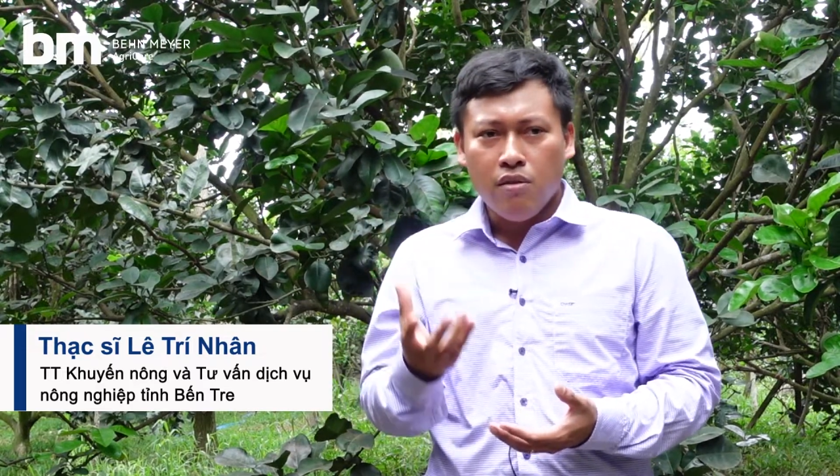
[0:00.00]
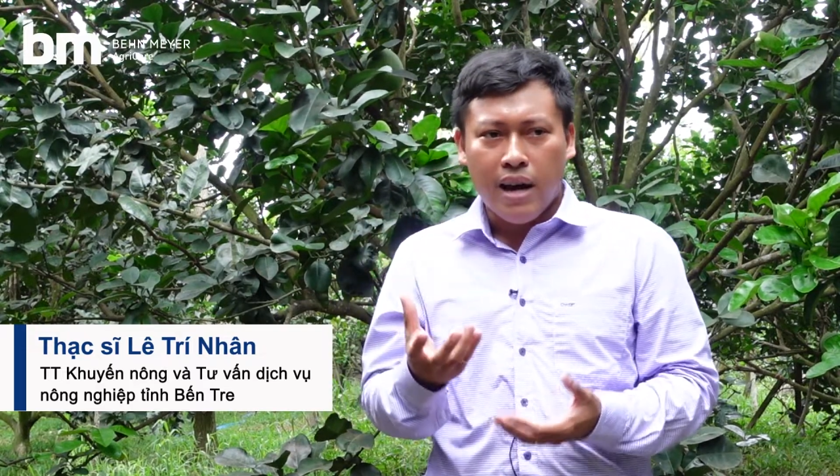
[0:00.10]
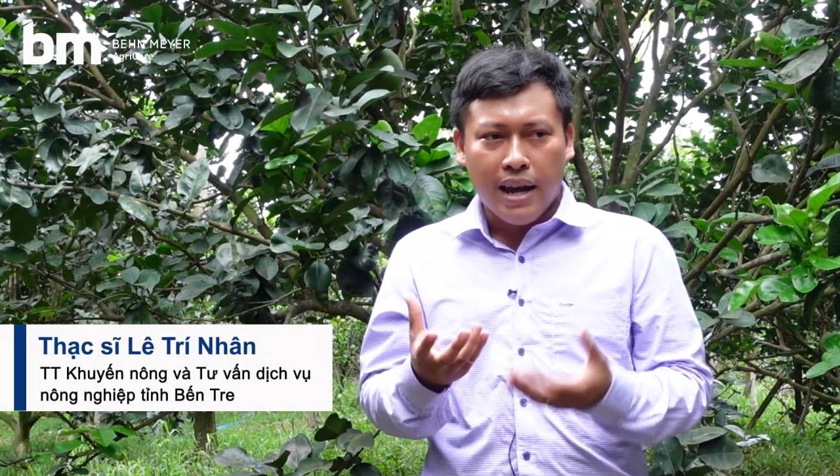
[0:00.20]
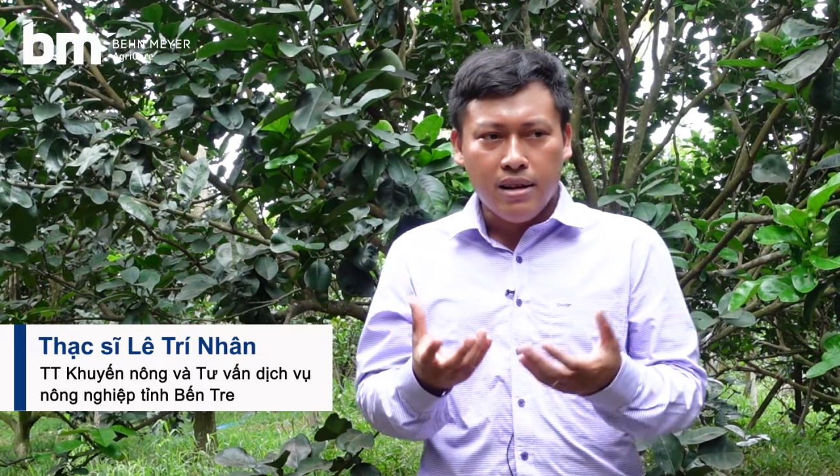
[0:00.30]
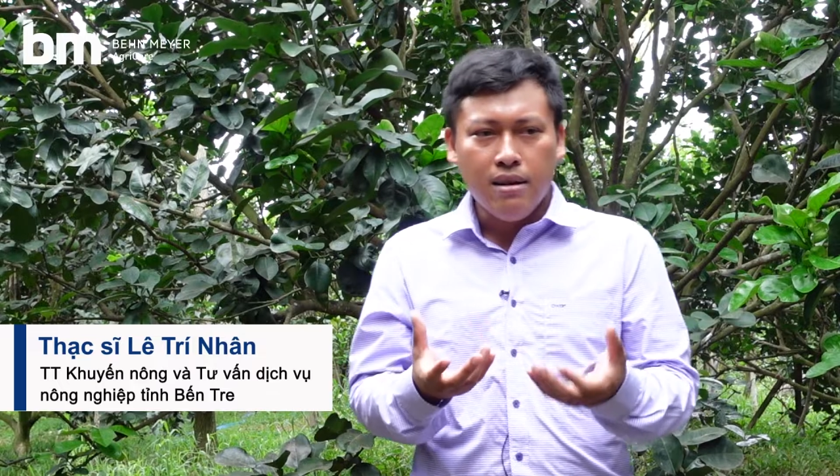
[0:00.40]
và
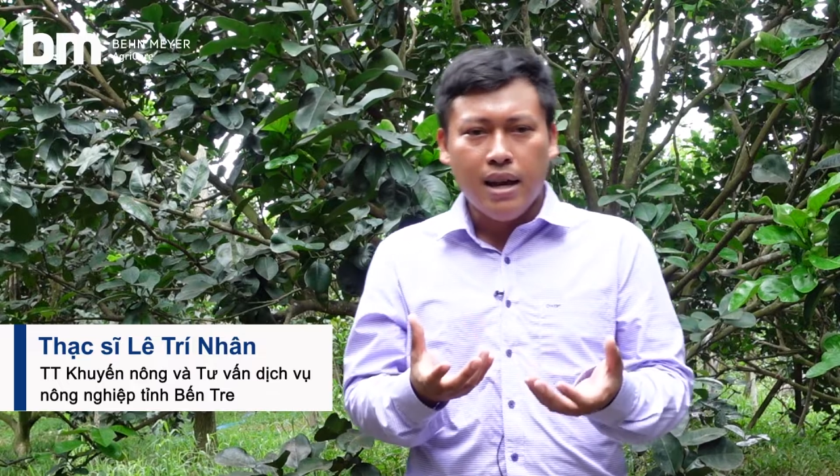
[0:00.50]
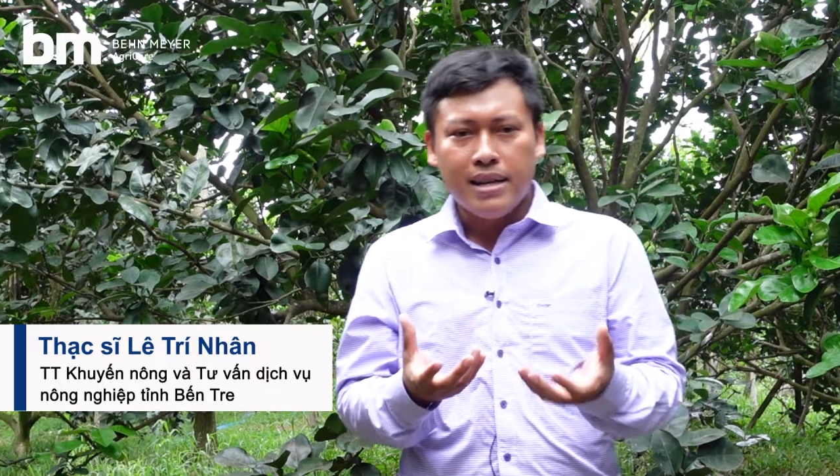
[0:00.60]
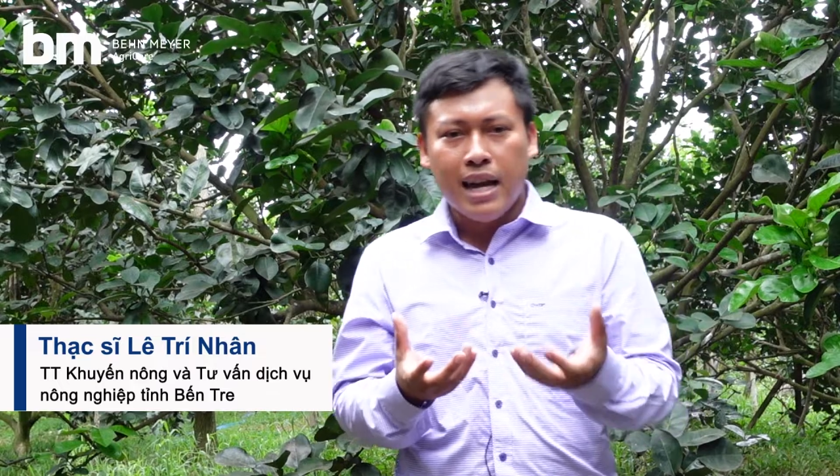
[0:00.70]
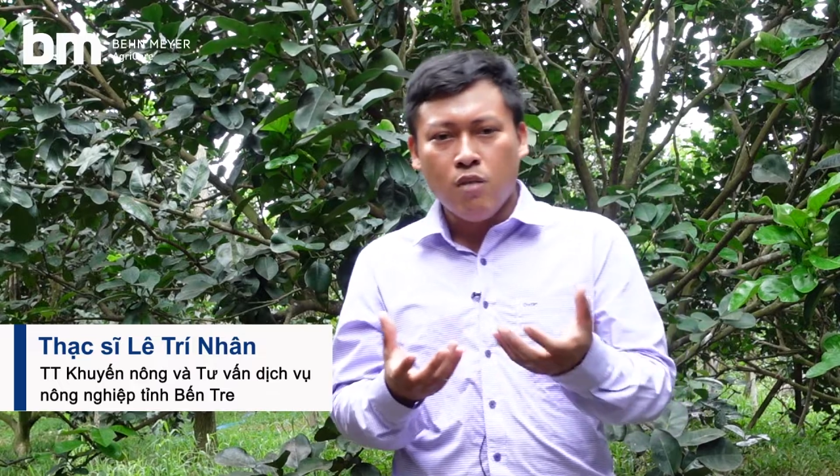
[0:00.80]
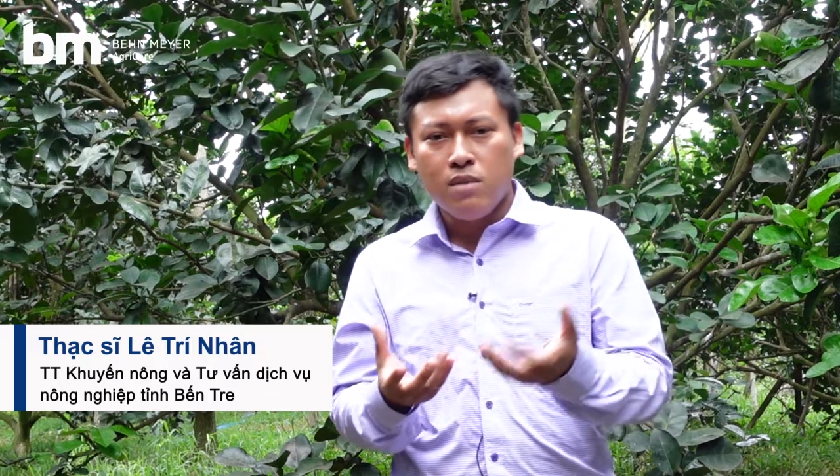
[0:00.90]
hai nữa là
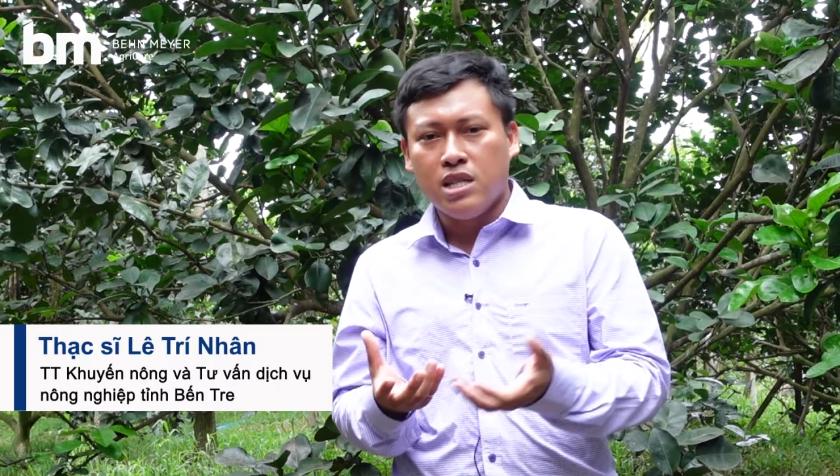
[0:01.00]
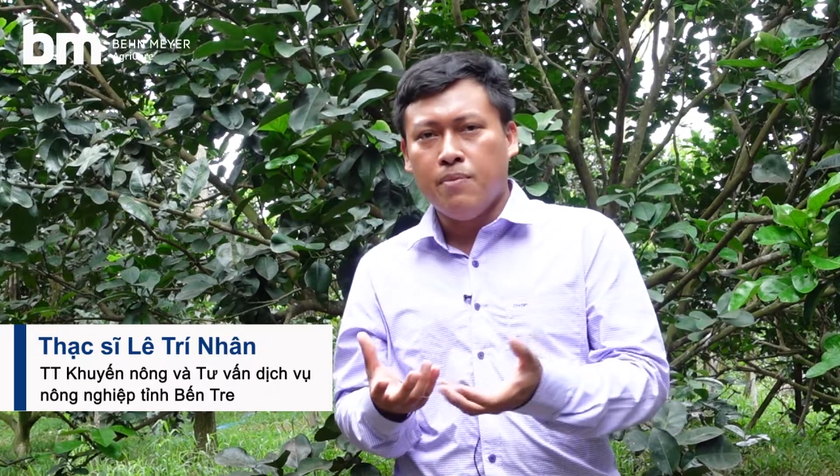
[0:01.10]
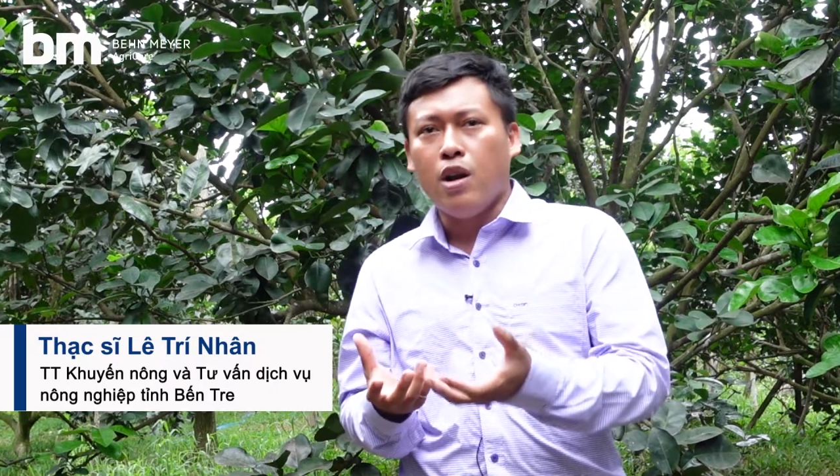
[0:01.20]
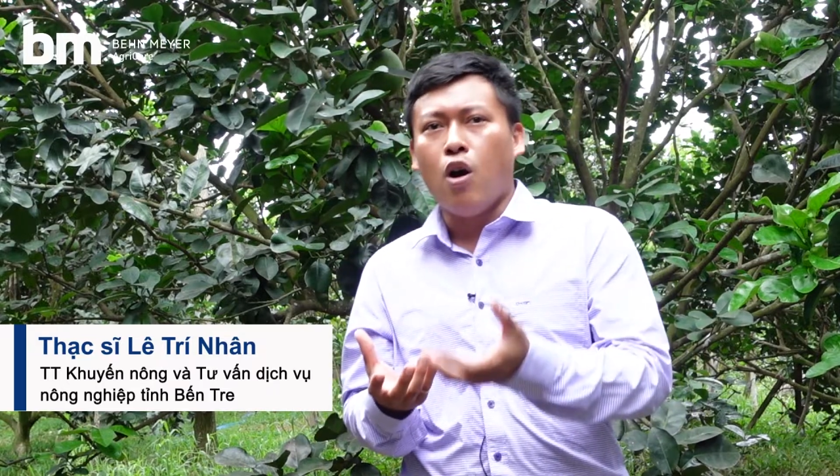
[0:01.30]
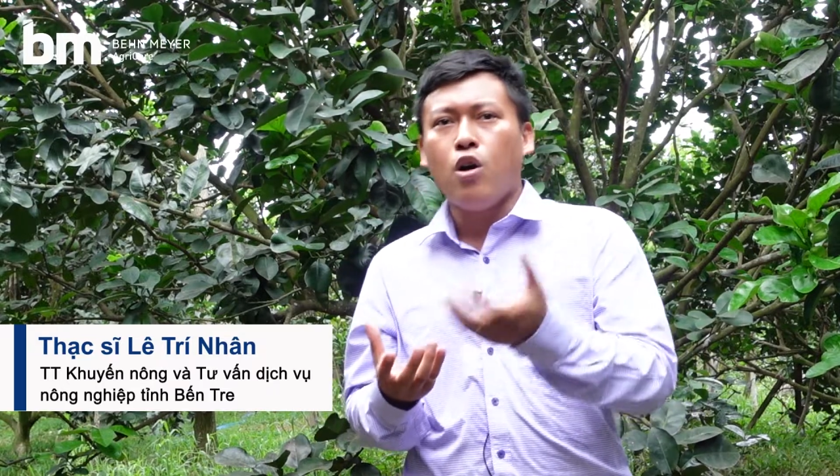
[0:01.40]
trái chúng ta sẽ
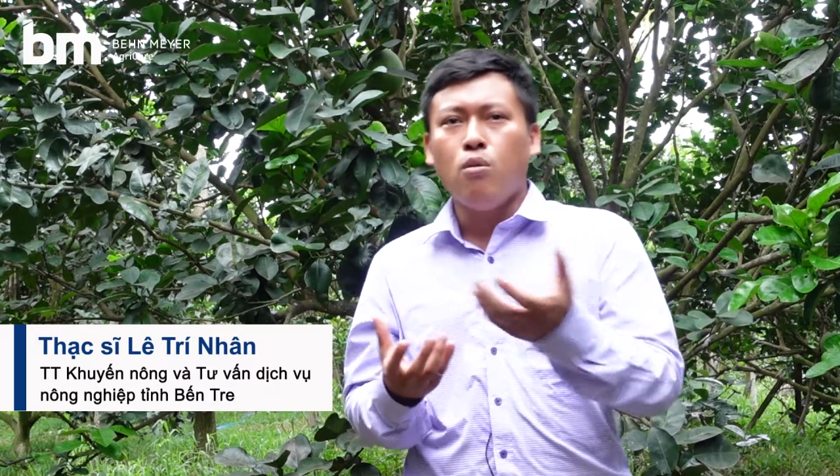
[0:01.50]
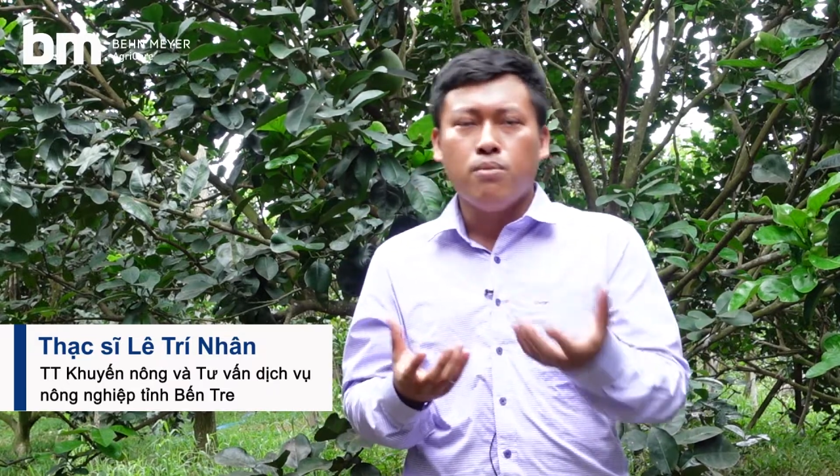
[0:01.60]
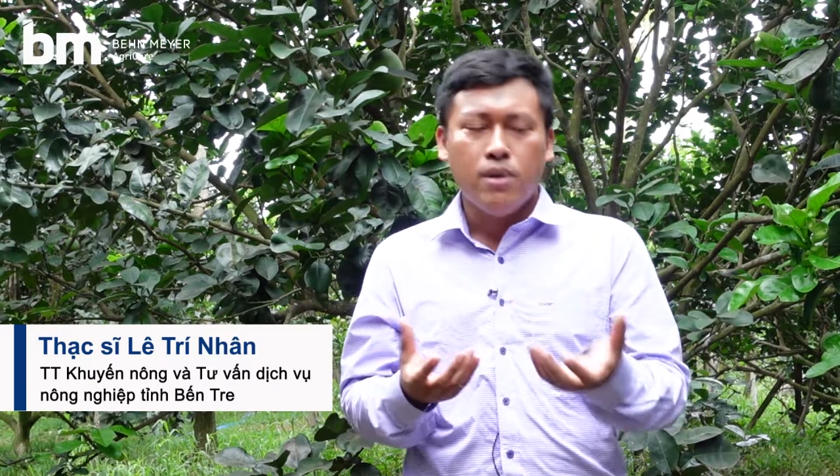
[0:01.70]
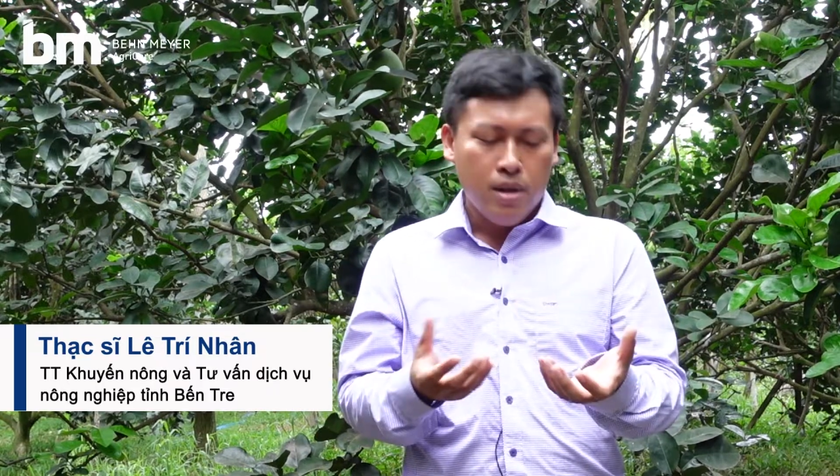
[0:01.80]
bị lọt khung